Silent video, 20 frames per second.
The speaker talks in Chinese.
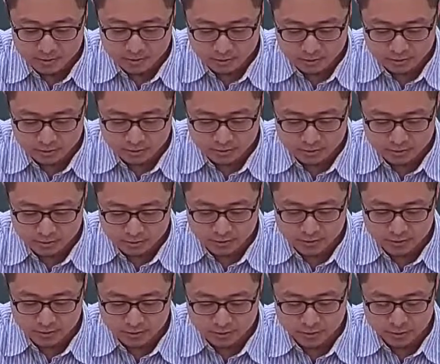那
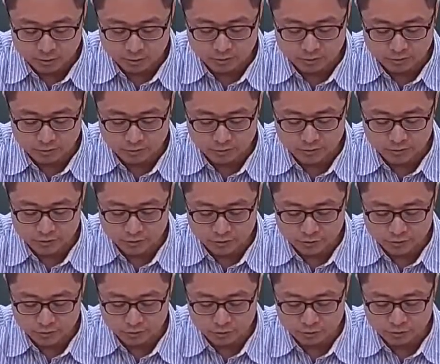第二代组合语
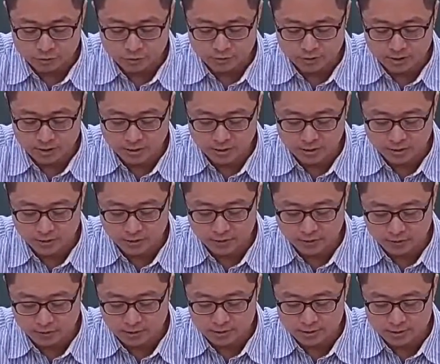言最后一句话
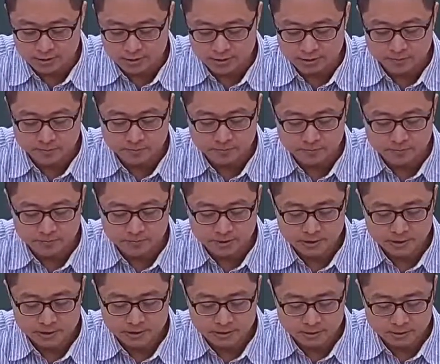可以画个线，
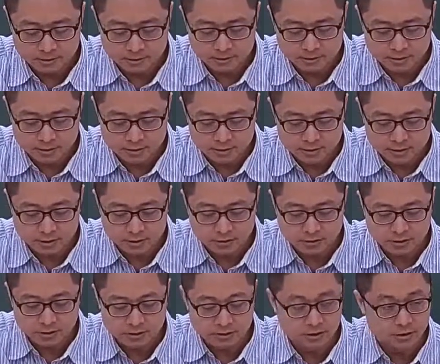机
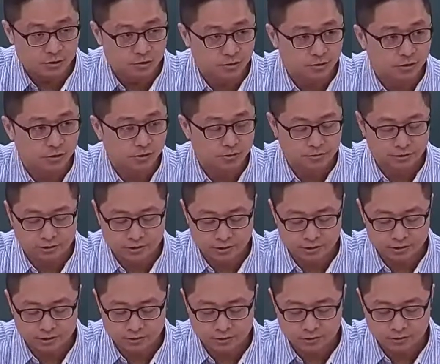器语言跟组合语
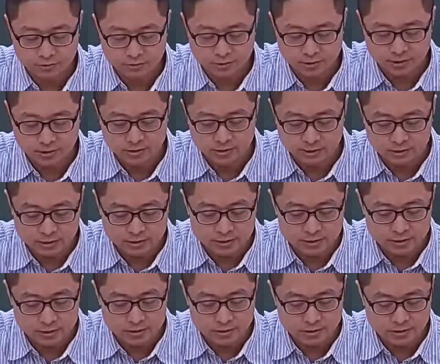言合称为
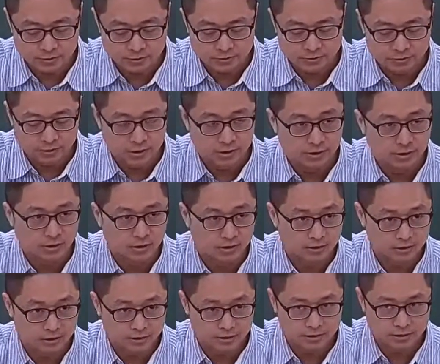低阶语言
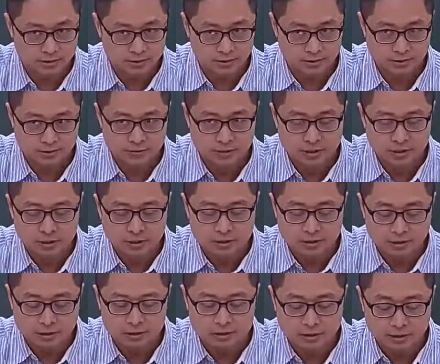啊，低阶语言。
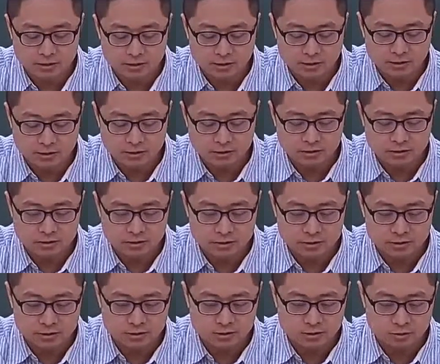那低阶语
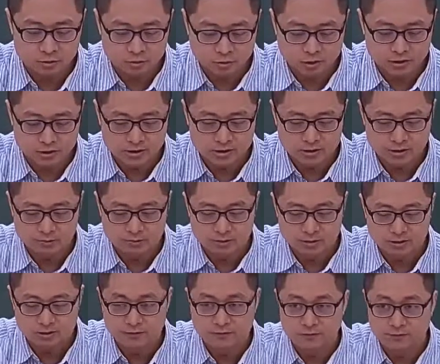言是撰
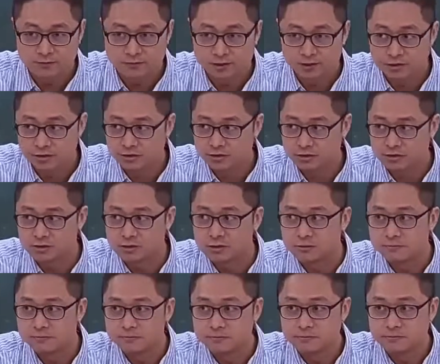写比较费
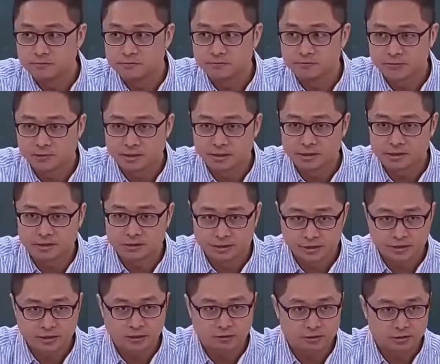时，那
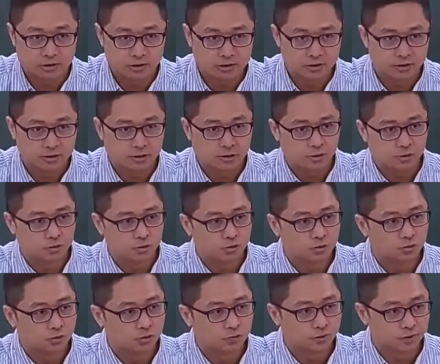电脑执行的
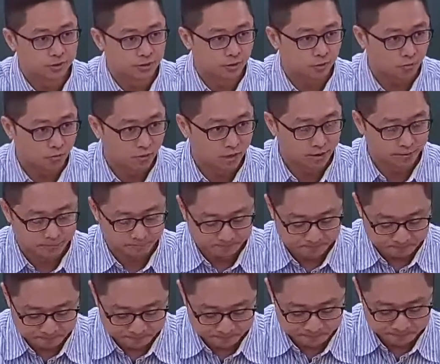速度比较快。